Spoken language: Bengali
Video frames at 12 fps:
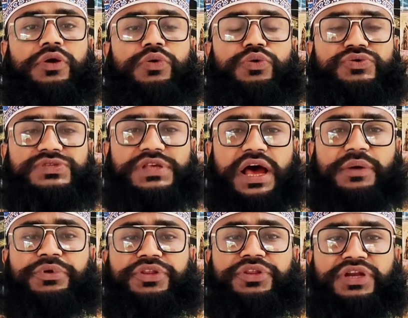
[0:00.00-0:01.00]
কোন
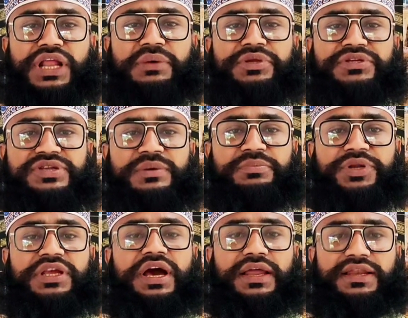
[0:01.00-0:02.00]
সাহাবিদের নামের সামনে
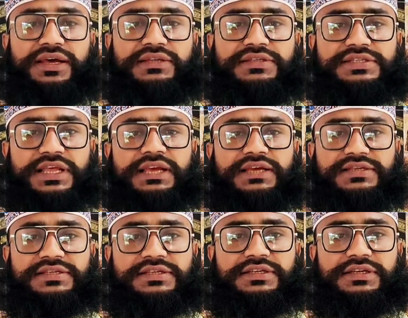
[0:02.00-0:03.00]
কি আহলে হাদিস লেখা
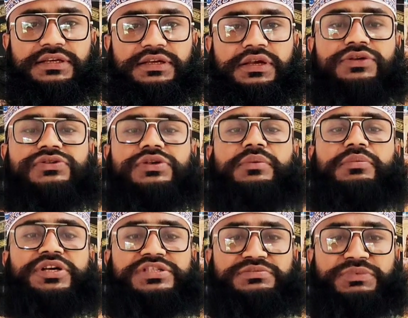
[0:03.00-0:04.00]
আছে
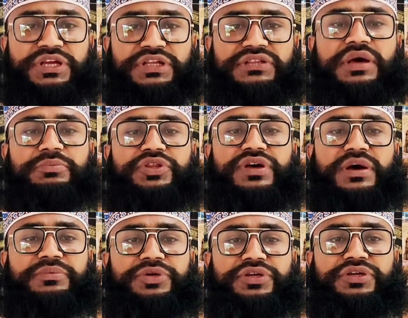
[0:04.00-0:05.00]
আজমাইন তাবে
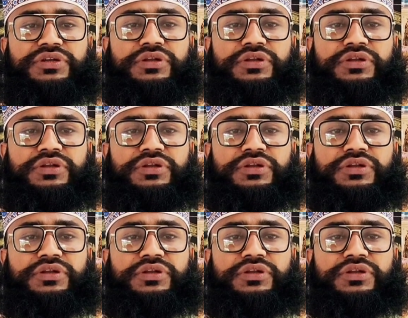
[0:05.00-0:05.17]
তাবিন